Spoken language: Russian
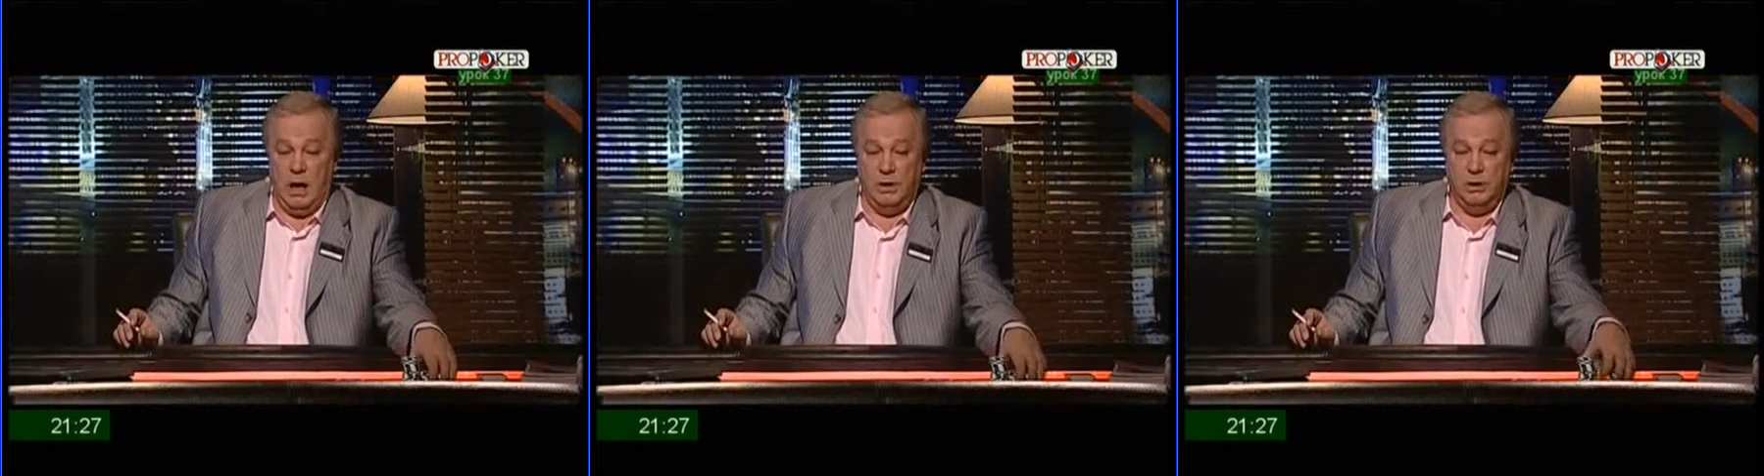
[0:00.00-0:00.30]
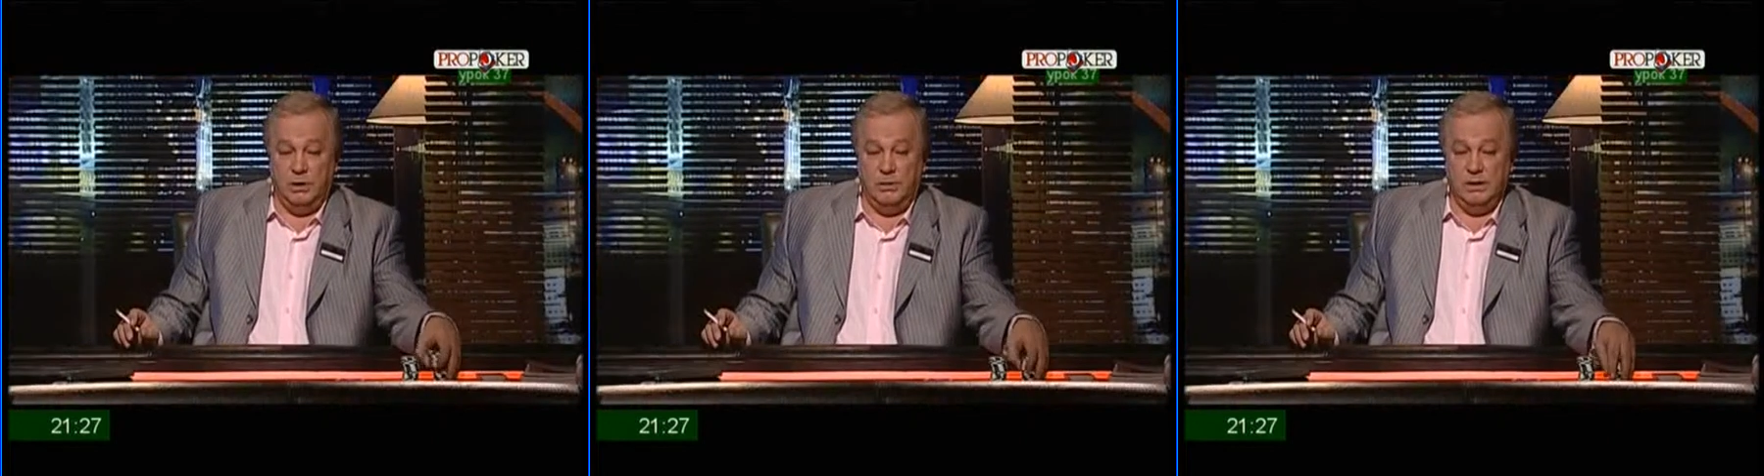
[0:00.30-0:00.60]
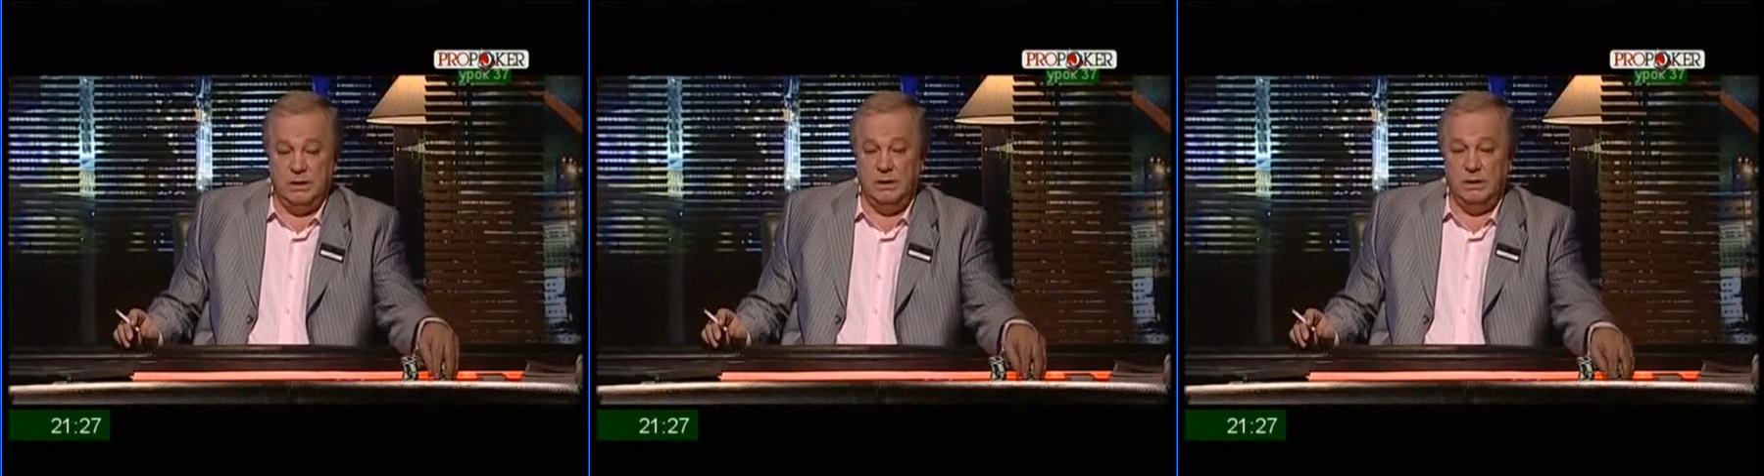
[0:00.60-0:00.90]
А
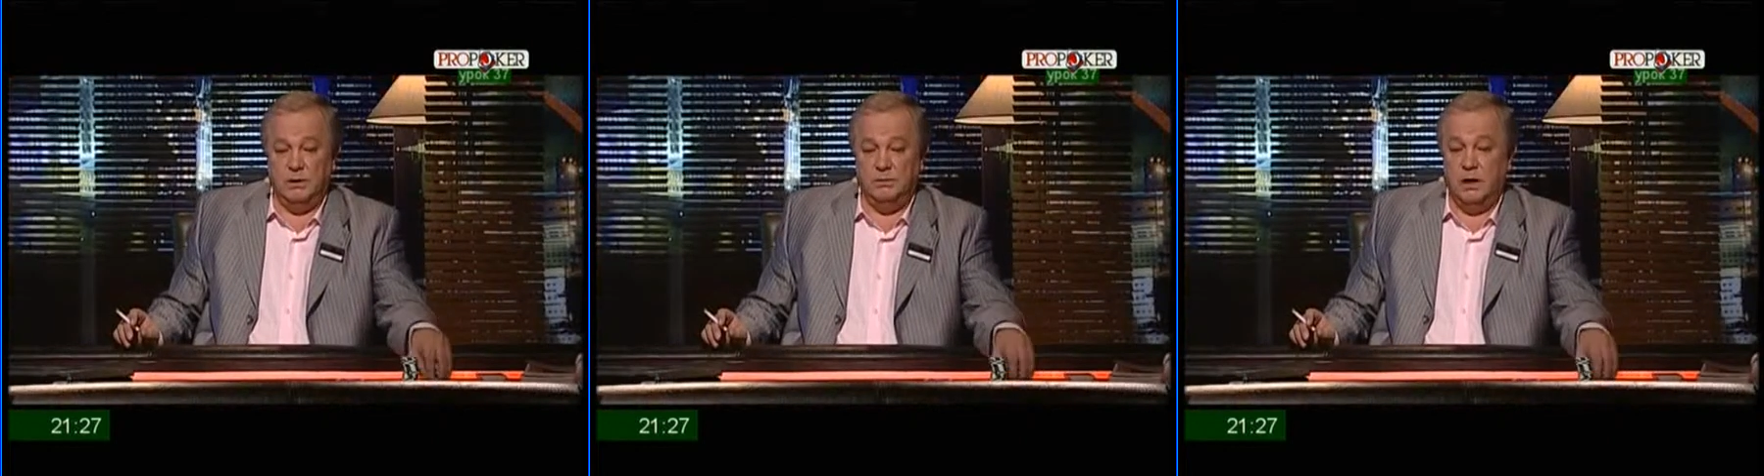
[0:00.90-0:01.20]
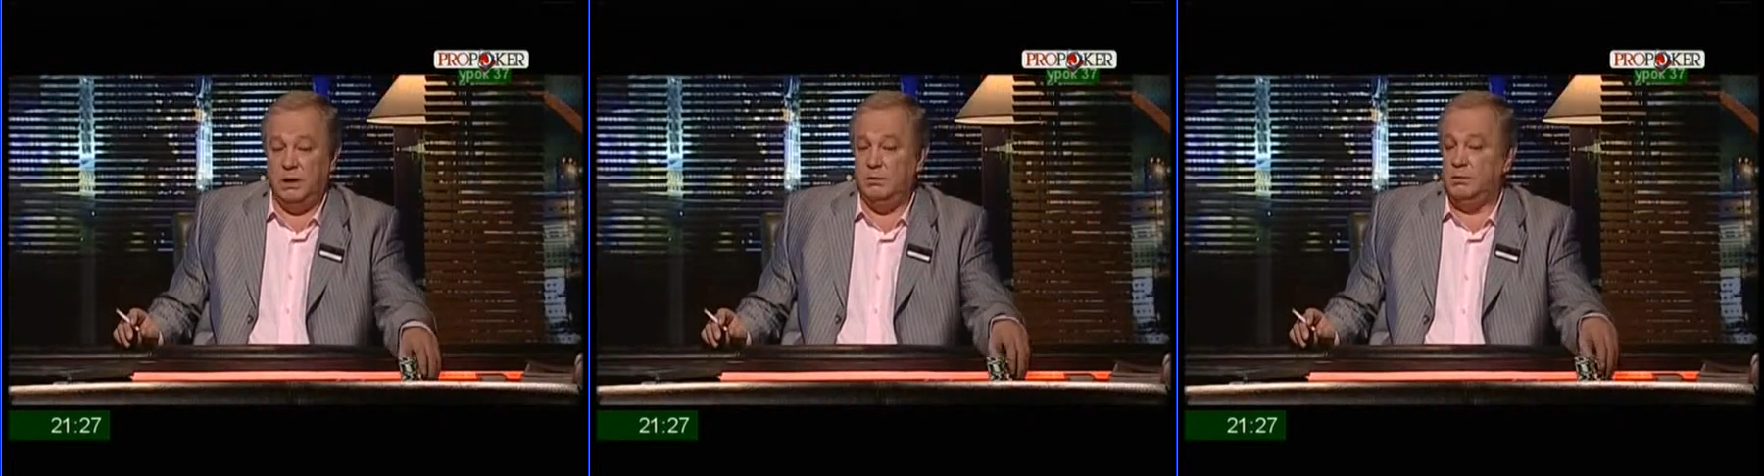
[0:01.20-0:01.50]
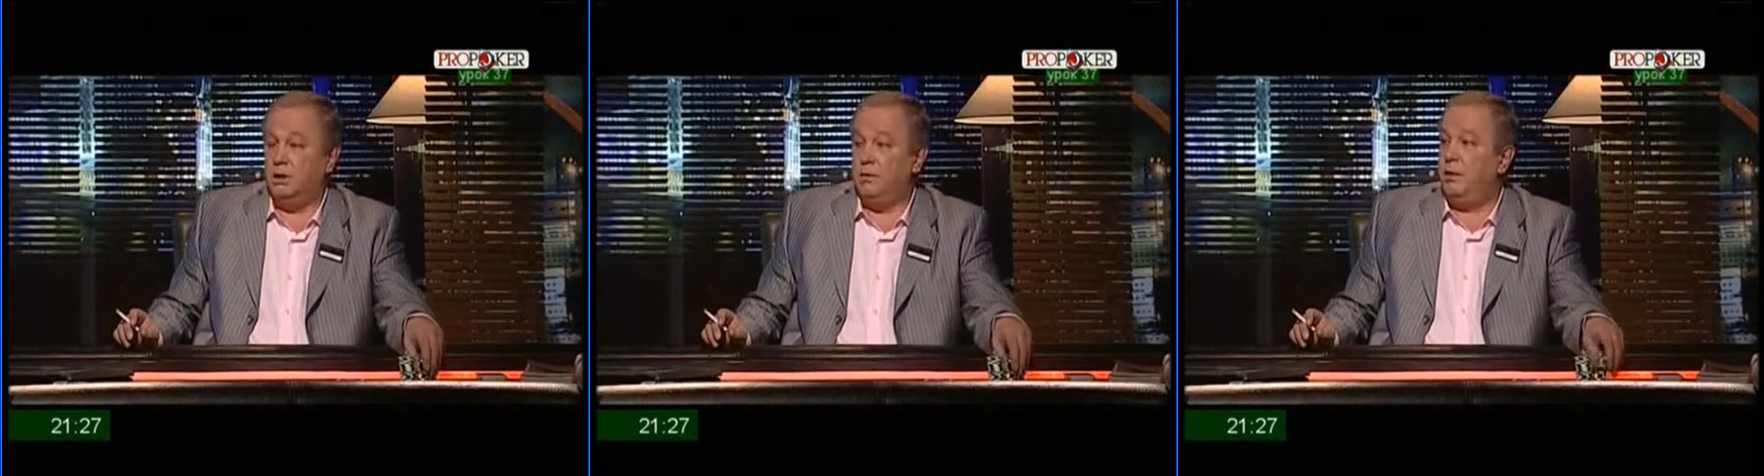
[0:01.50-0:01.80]
человек сидел, маленький
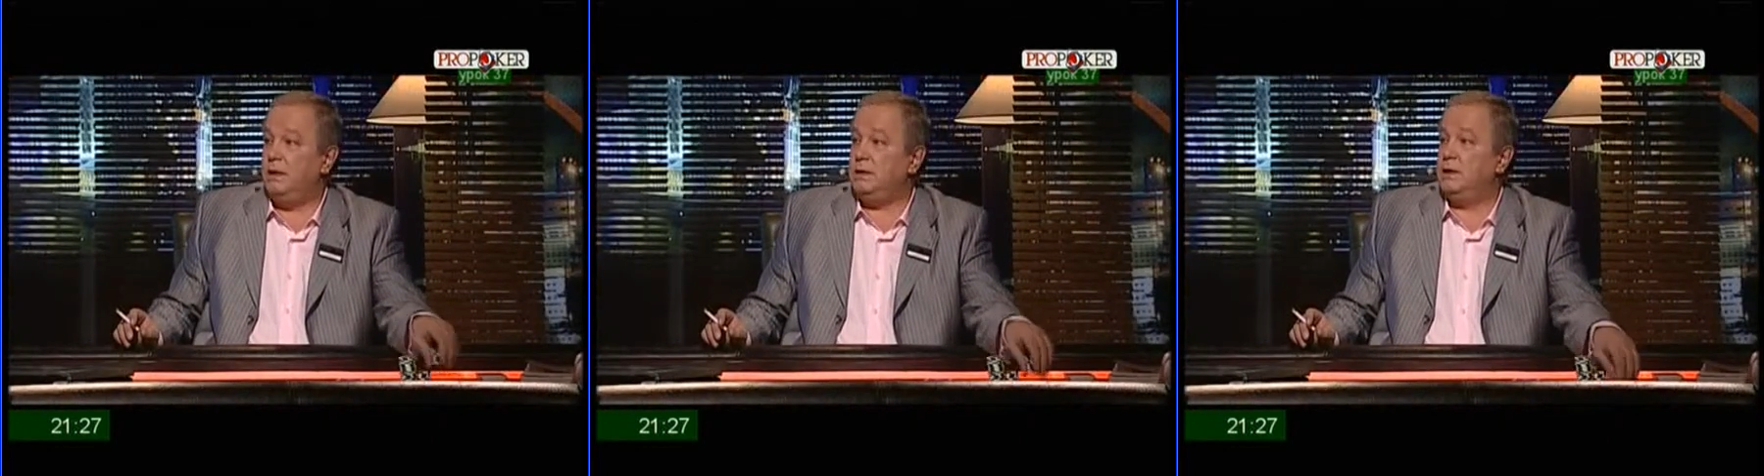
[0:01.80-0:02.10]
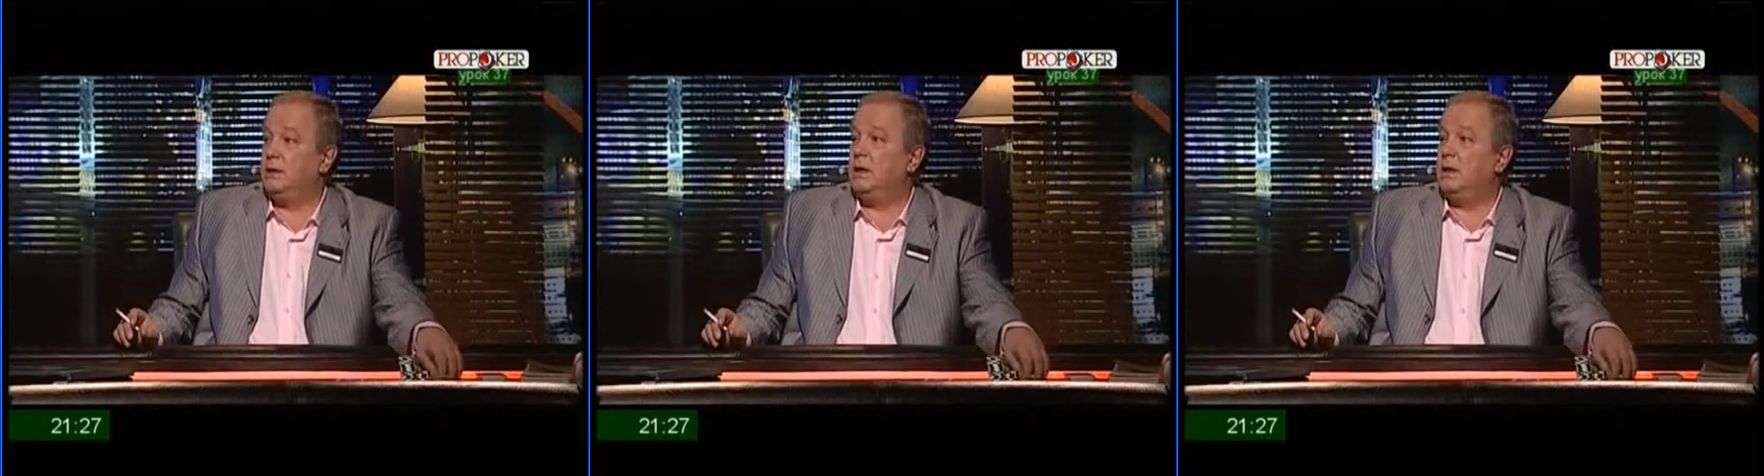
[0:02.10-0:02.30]
блайнд пас,